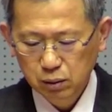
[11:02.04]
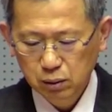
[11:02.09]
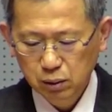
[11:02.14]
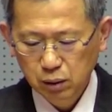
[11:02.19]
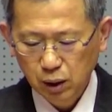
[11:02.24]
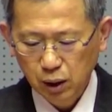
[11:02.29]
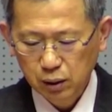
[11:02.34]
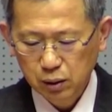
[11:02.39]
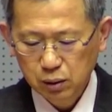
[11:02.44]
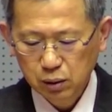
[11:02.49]

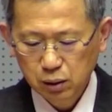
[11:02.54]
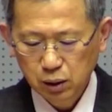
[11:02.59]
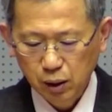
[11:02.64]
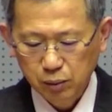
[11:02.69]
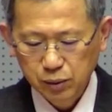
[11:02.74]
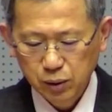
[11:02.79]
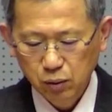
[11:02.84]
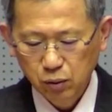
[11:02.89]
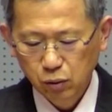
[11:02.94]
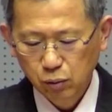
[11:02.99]
아들
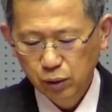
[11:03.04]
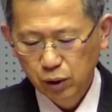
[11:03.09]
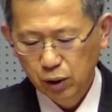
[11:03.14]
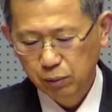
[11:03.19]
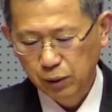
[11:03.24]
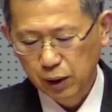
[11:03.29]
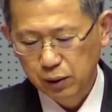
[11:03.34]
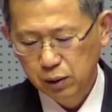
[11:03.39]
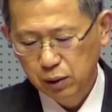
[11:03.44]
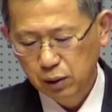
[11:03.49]
압살롬의
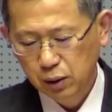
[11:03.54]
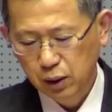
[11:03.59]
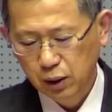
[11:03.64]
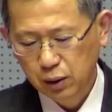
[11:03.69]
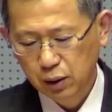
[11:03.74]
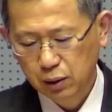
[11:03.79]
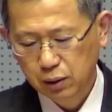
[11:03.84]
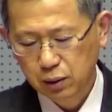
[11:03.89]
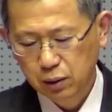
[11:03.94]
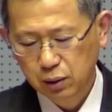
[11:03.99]
반역을
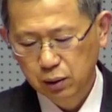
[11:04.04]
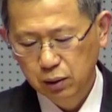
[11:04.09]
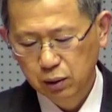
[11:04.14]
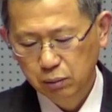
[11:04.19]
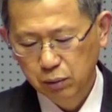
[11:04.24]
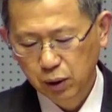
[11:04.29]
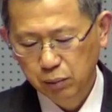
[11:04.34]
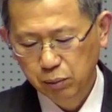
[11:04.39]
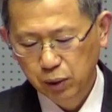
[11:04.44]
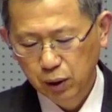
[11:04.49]
당해서
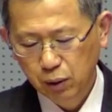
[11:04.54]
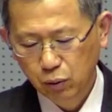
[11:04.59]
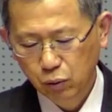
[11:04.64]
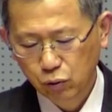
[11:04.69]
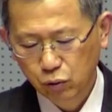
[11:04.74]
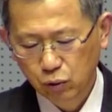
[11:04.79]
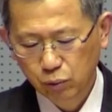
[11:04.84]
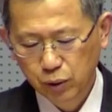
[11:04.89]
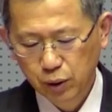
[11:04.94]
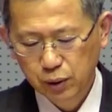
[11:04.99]
맨발로
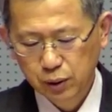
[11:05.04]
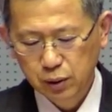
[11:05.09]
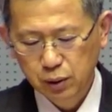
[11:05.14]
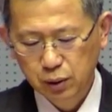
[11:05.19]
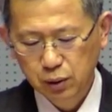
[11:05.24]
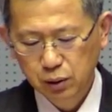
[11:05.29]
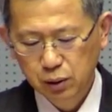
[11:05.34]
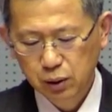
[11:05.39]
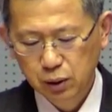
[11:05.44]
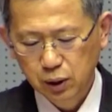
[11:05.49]

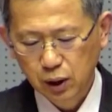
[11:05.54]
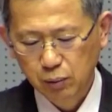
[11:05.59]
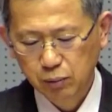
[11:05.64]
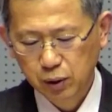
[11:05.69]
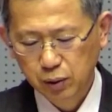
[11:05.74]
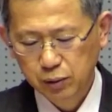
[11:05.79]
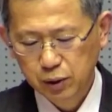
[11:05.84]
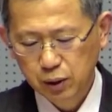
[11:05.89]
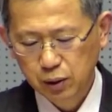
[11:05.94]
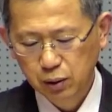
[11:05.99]
울면서
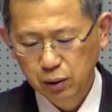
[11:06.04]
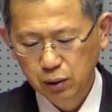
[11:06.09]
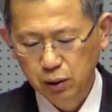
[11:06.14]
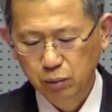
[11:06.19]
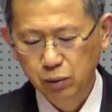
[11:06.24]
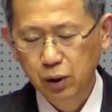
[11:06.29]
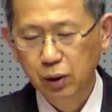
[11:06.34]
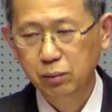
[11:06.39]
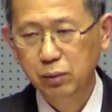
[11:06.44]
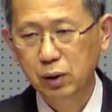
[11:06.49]
감남산을
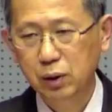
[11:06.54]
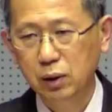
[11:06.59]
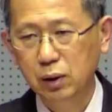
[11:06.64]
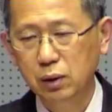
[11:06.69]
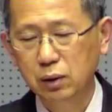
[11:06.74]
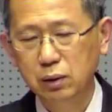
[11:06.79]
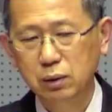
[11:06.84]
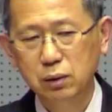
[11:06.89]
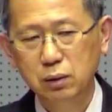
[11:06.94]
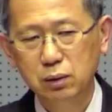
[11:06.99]
넘어갑니다.
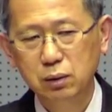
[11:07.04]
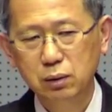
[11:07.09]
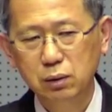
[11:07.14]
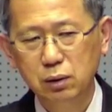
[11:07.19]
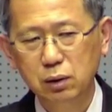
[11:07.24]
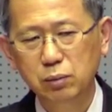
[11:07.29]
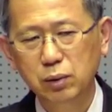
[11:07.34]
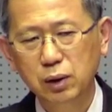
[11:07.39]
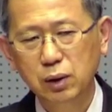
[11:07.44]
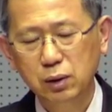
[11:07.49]

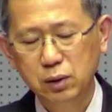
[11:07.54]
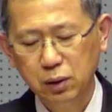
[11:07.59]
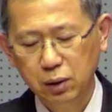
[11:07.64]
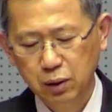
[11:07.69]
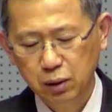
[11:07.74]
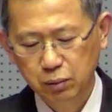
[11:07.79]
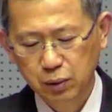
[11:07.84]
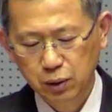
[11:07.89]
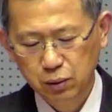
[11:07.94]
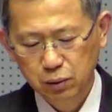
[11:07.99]
얼마나
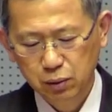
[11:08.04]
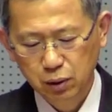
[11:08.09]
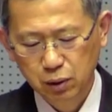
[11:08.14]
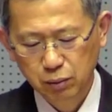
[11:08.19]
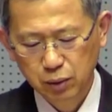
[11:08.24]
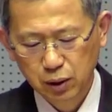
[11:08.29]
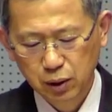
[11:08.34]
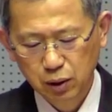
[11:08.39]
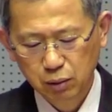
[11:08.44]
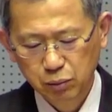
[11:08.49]
철학맞고
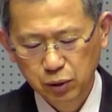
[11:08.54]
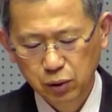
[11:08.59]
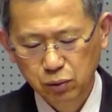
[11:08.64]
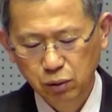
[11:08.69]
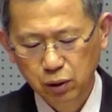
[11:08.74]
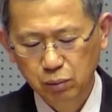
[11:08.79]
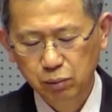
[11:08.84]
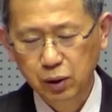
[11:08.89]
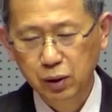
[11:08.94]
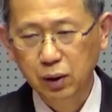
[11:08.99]
얼마나
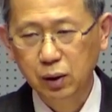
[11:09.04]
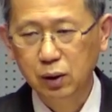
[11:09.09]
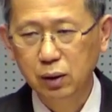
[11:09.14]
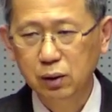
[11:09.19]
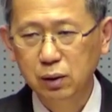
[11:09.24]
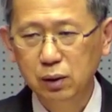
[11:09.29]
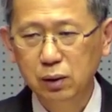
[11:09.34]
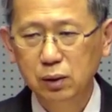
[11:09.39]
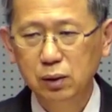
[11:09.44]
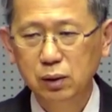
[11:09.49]
비통합니까?
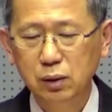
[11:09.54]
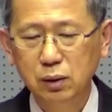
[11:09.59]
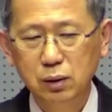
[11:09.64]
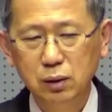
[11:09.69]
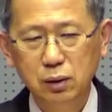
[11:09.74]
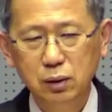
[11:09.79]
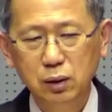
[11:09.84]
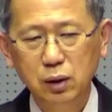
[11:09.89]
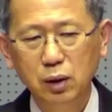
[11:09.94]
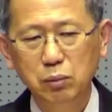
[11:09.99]

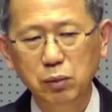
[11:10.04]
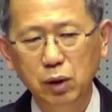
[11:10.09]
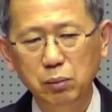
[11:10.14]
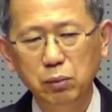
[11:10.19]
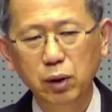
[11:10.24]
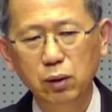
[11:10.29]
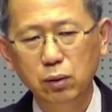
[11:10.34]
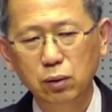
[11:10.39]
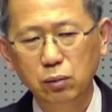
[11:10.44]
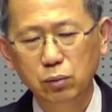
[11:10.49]

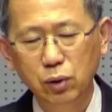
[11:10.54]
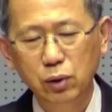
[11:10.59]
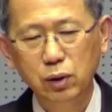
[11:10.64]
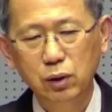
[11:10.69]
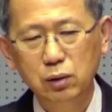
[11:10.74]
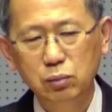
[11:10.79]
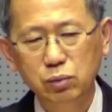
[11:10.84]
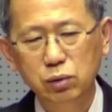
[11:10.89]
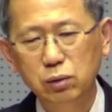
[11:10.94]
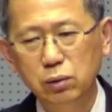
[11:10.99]
맨발로
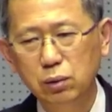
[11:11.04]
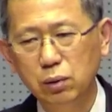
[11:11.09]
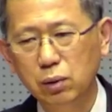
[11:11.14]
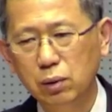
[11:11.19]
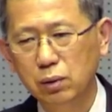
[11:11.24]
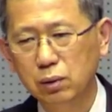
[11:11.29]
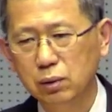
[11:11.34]
머리를 풀고